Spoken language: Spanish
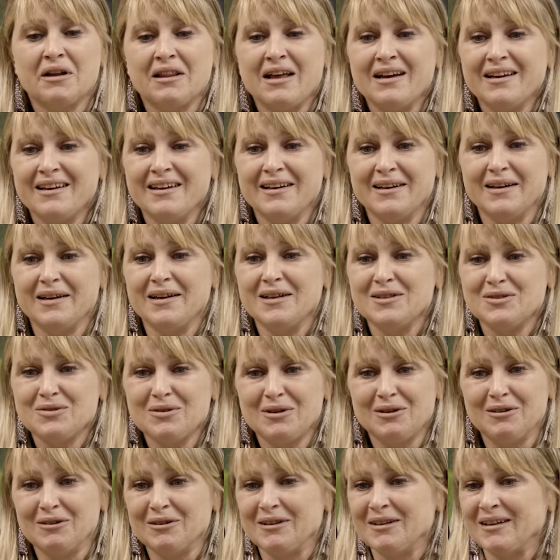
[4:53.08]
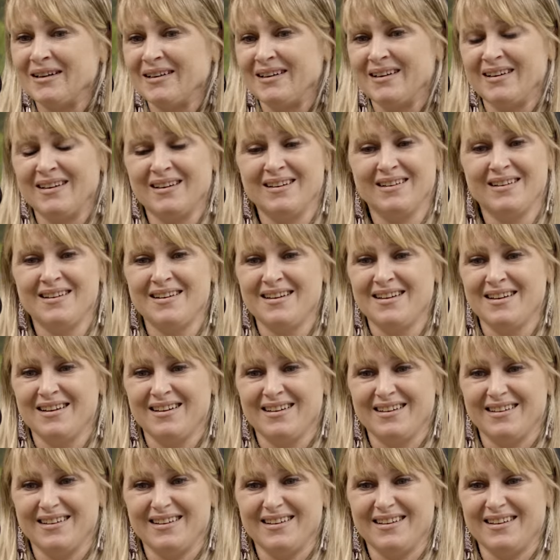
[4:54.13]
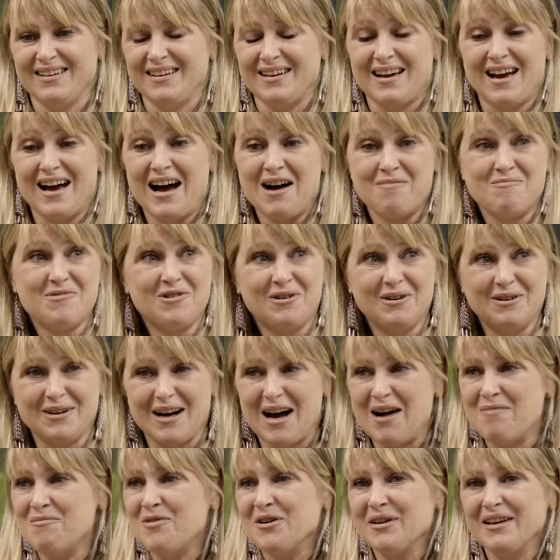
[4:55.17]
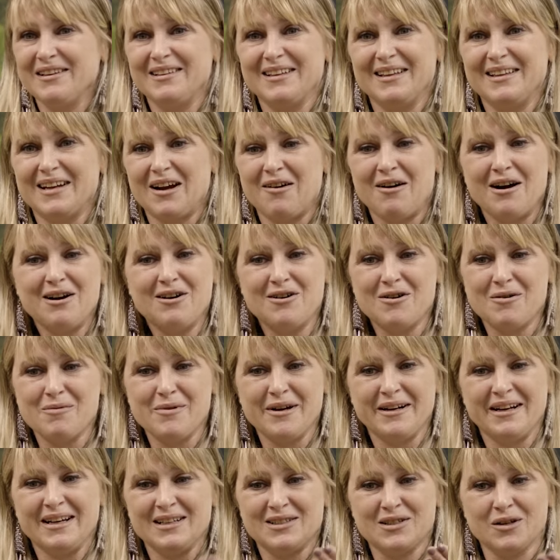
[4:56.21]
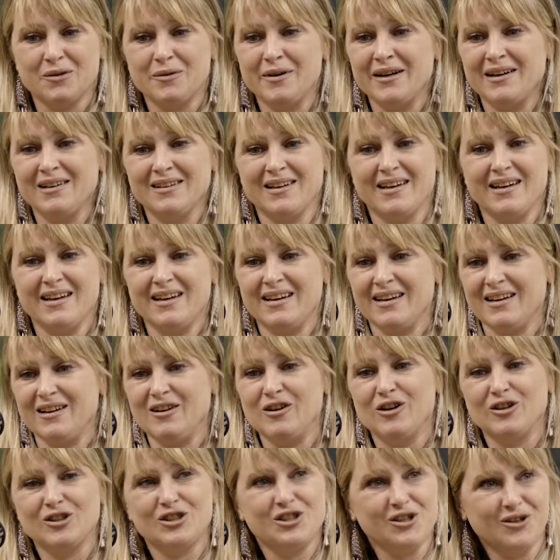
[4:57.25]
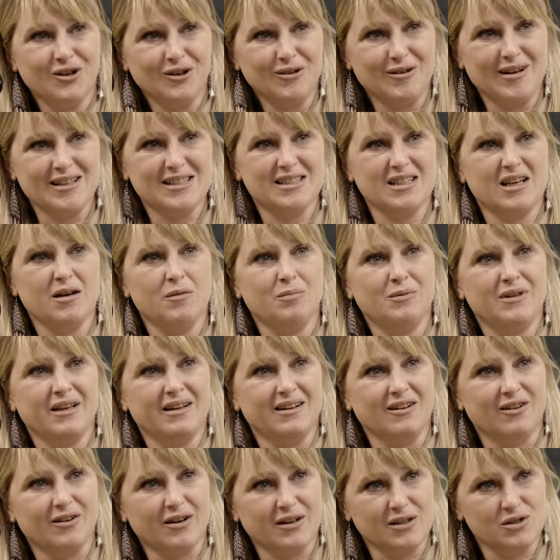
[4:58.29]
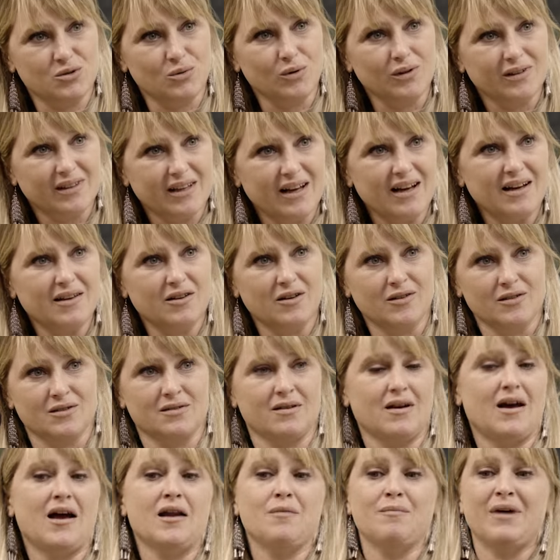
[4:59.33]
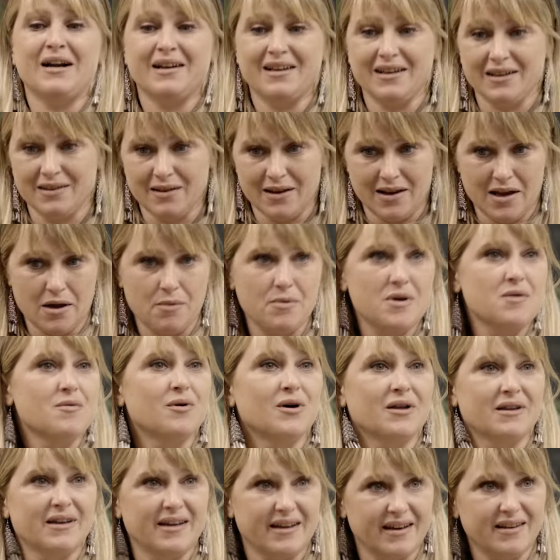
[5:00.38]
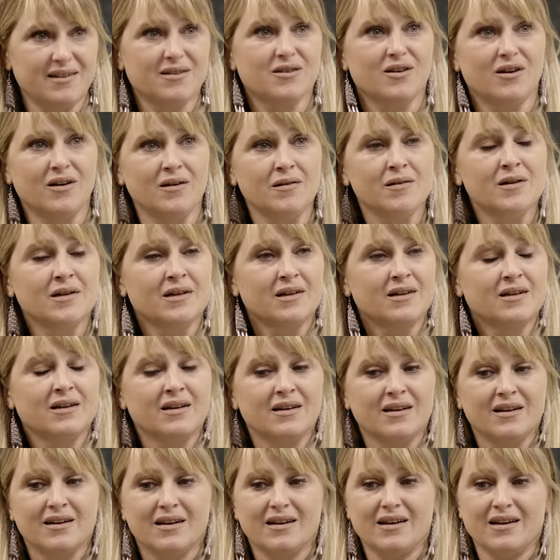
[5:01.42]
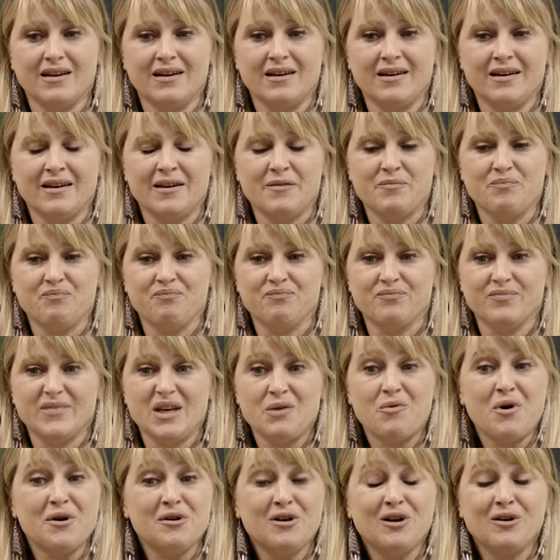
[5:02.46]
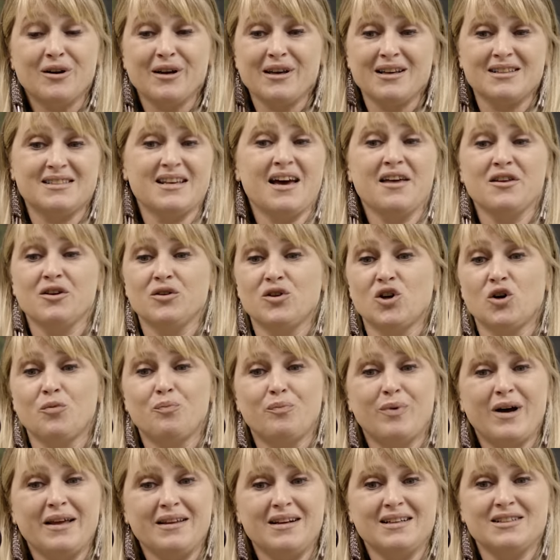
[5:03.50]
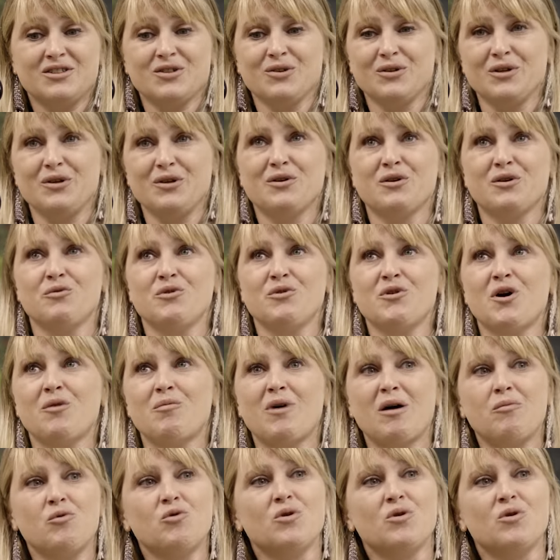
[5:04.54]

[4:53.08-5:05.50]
verdad que eso es lo que eh, amo, amo de este trabajo ver eso, ver que los chicos lo acepten, los resultados, al margen de que vivo de esto. Eh, y bueno, y lo que decías de otros padres, yo creo que uno va